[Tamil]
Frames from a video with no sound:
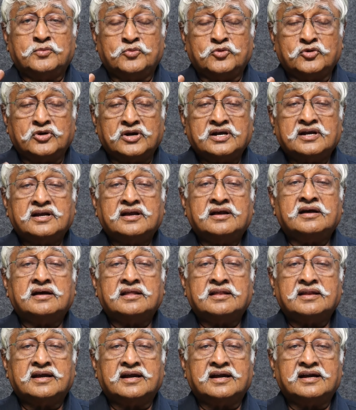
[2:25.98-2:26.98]

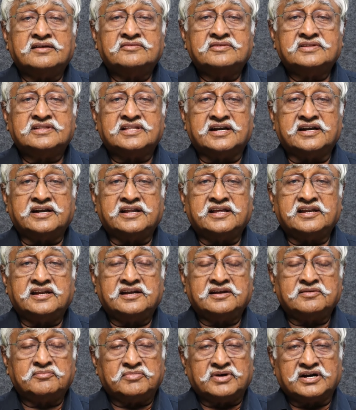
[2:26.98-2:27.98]
முழங்கால் அளவு
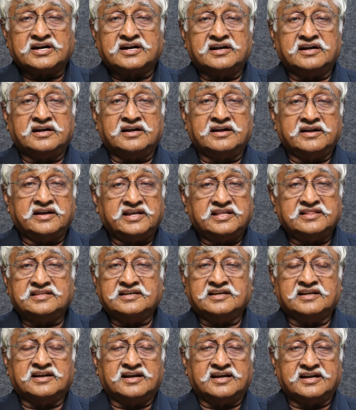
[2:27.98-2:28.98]
தண்ணீரில் மக்கள்
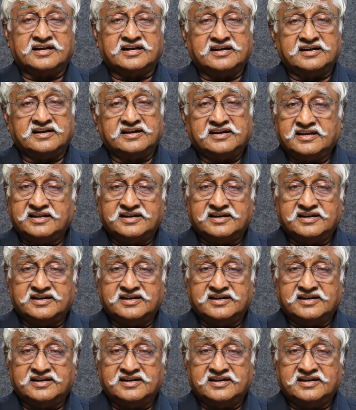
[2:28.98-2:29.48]
நீந்துகிறார்கள்